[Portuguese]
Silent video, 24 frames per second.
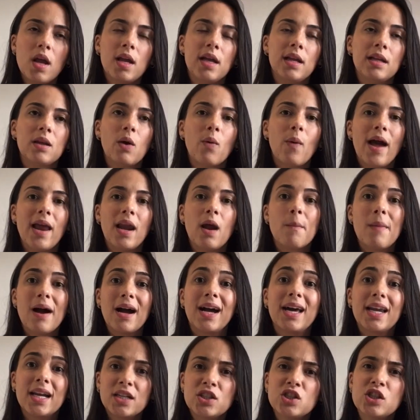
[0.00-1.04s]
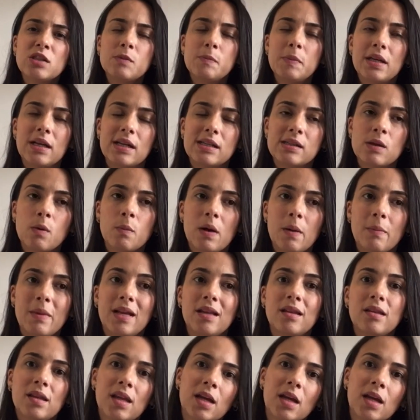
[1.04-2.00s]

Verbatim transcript: Então ela é uma grande inspiração para mim,